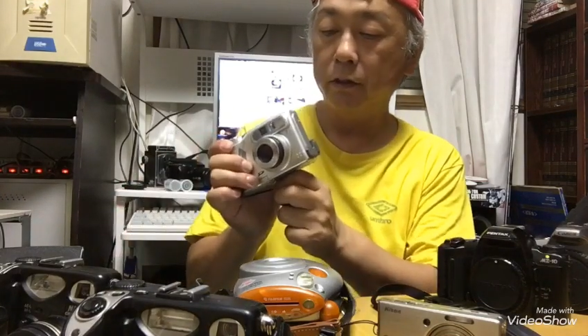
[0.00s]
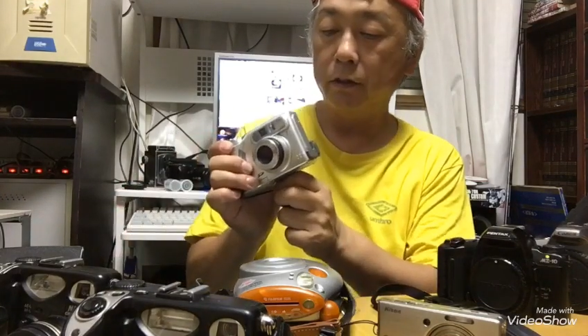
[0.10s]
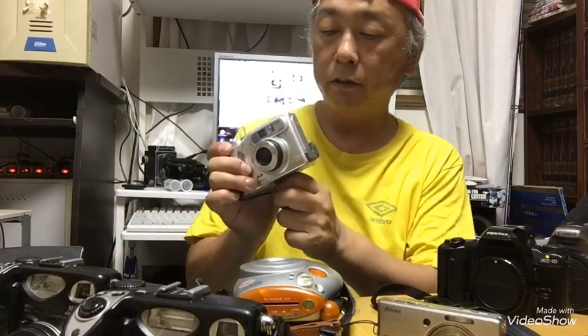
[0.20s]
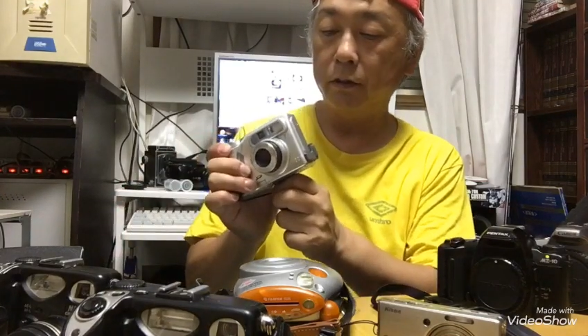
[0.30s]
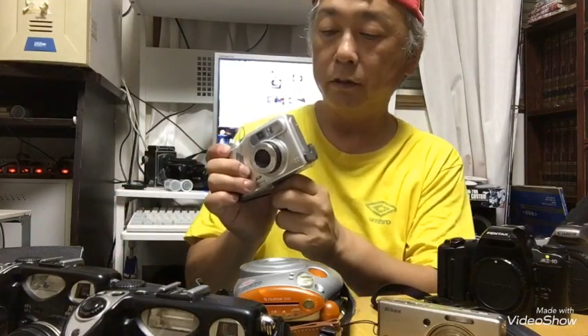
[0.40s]

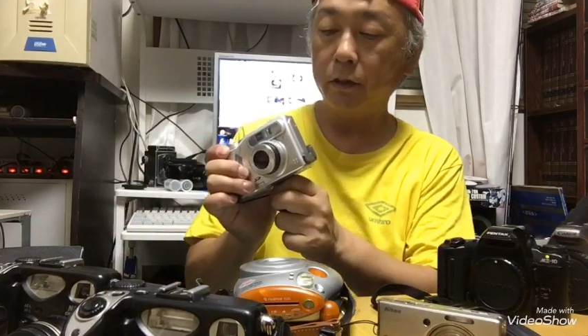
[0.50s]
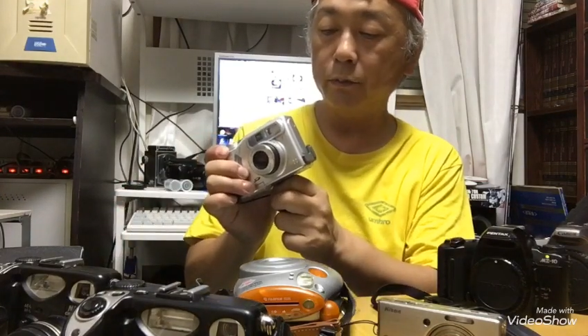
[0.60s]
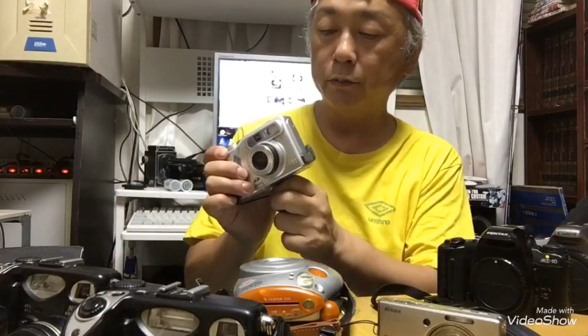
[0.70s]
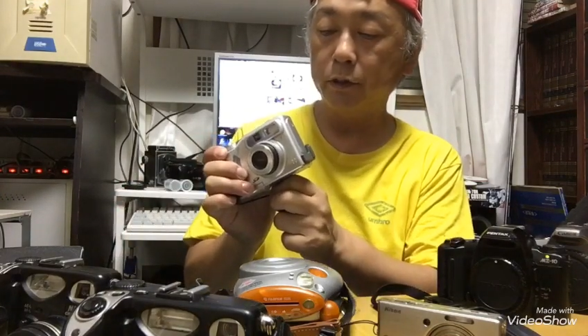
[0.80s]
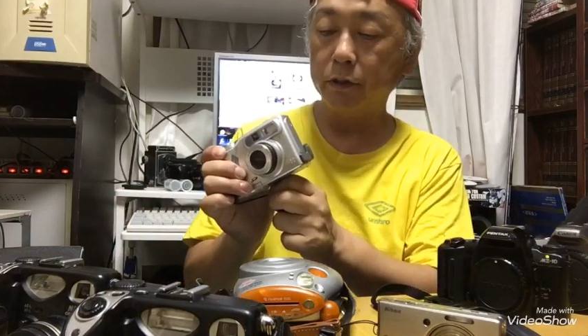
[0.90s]
えー、多
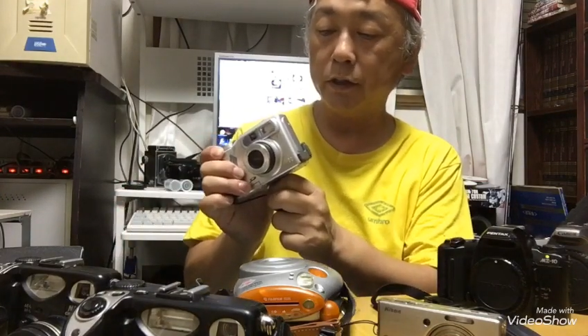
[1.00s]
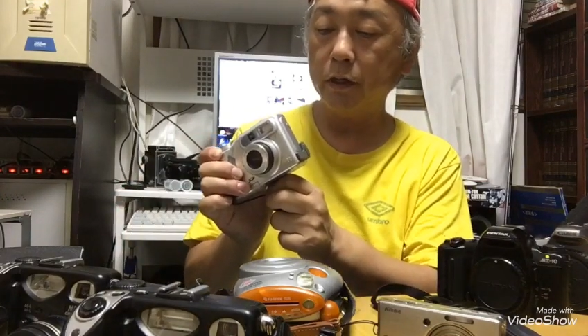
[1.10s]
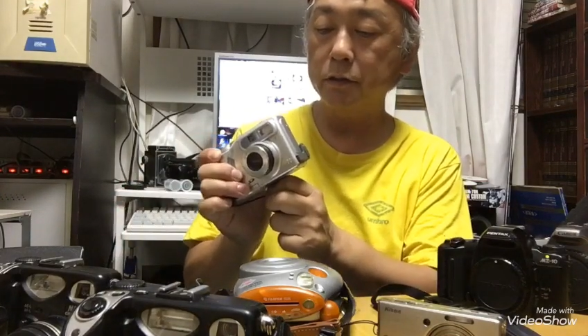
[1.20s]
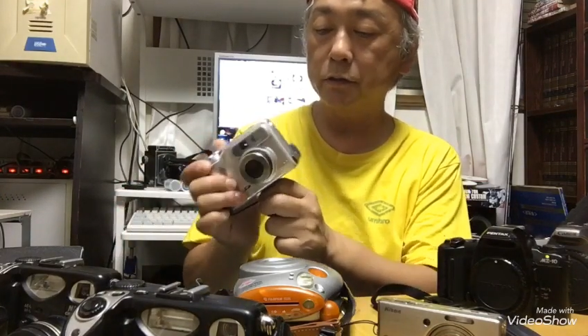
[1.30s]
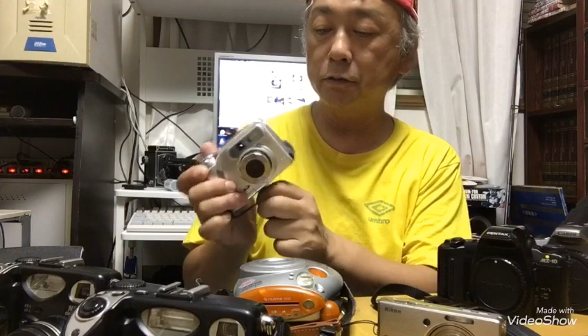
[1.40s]
分ね、
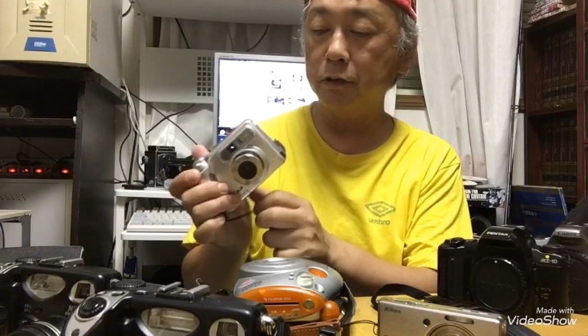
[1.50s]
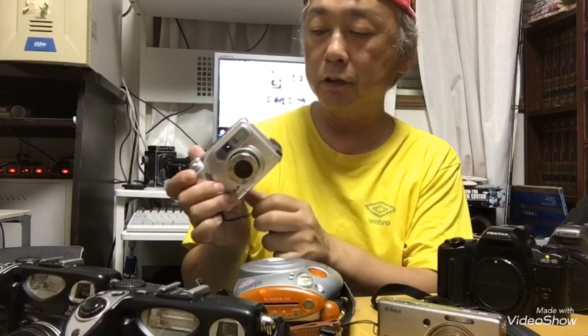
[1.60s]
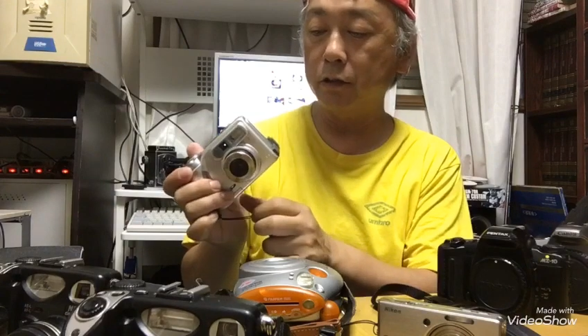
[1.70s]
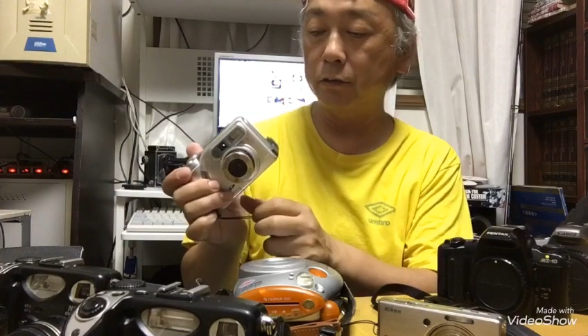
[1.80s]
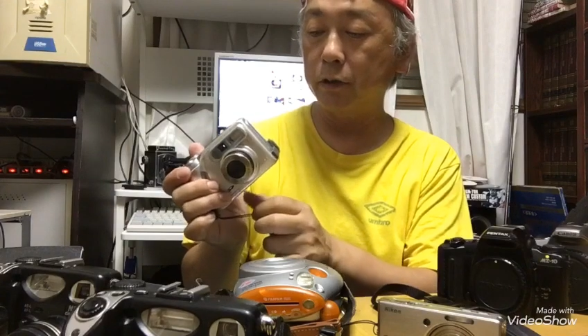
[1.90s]
32
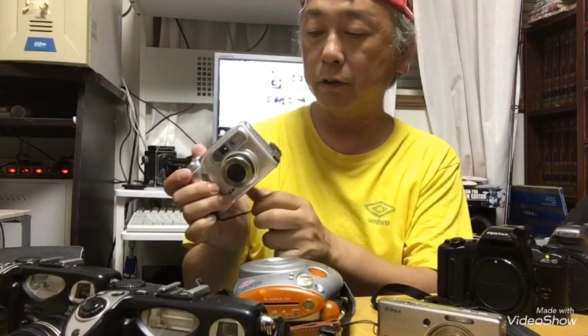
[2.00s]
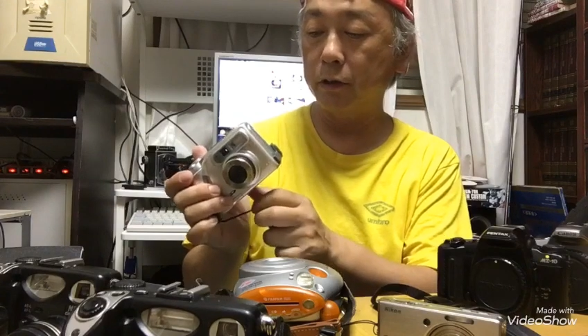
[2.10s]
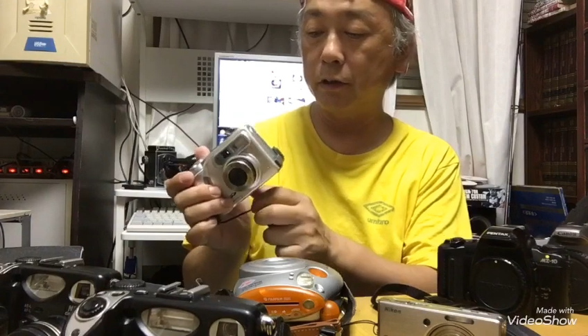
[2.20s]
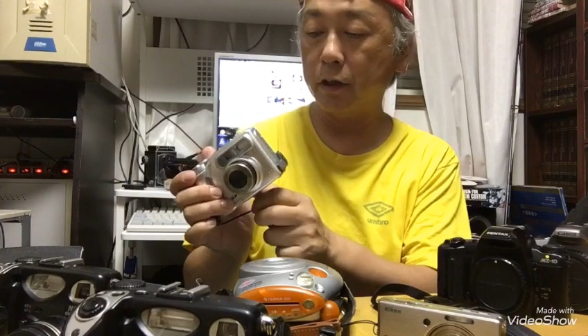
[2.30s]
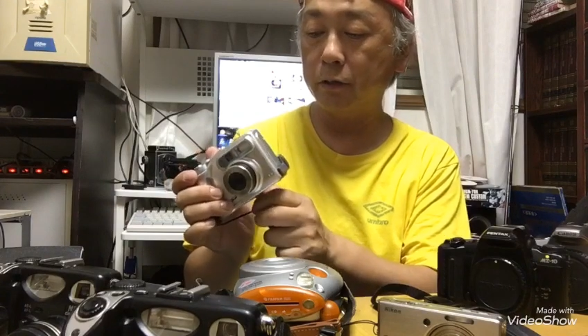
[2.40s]
ギガとか
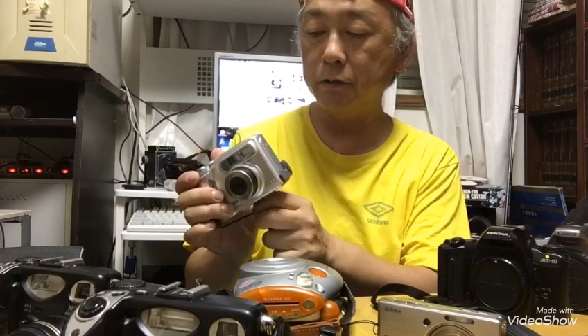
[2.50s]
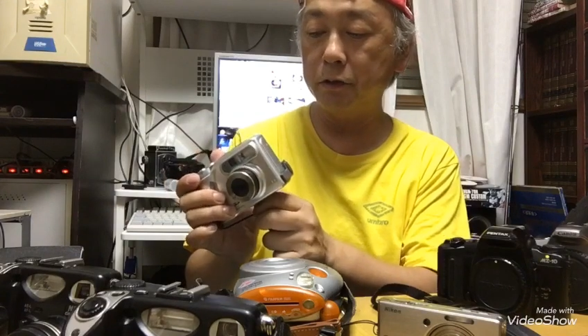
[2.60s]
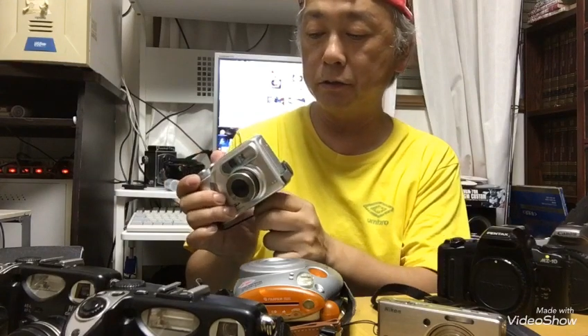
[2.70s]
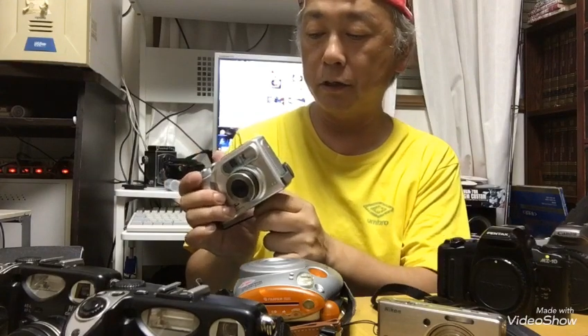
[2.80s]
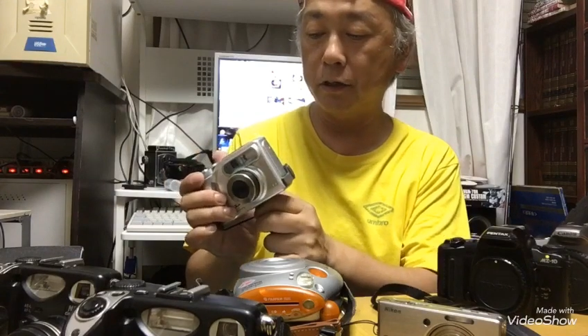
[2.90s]
ね、
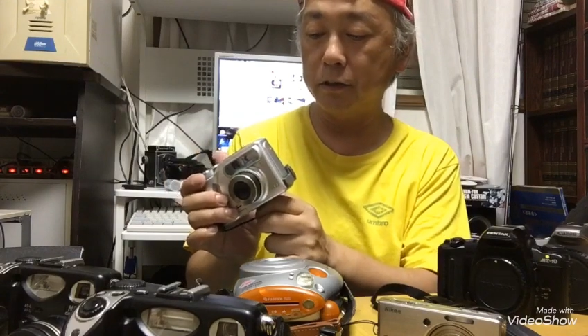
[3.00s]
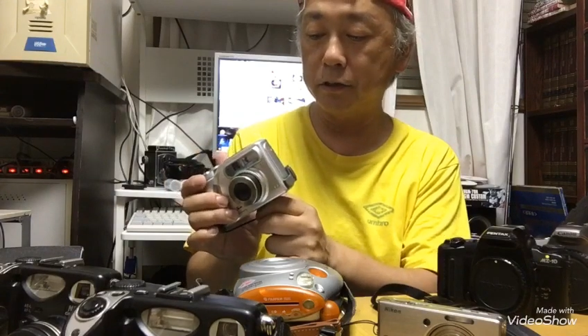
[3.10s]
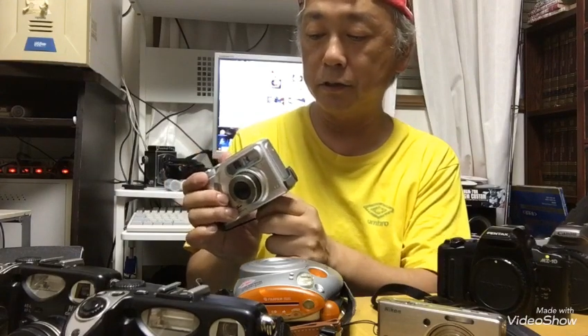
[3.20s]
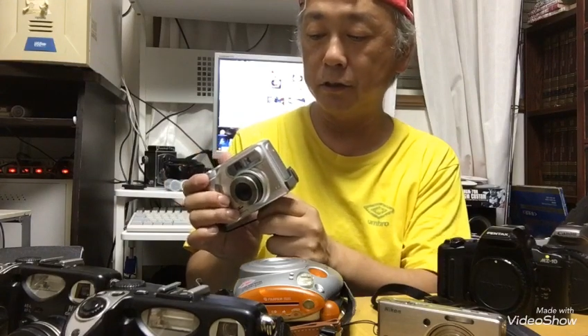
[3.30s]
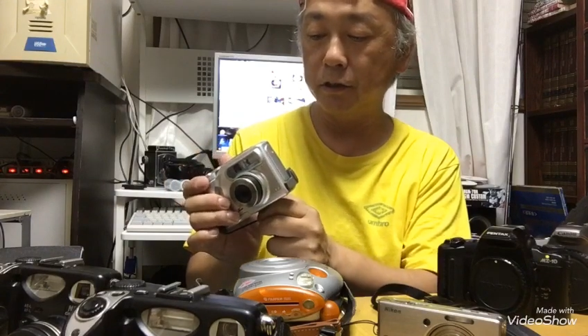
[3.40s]

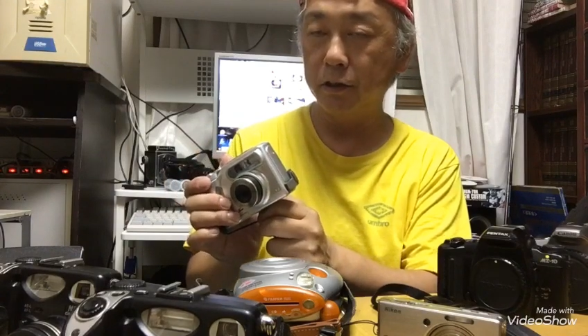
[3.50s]
128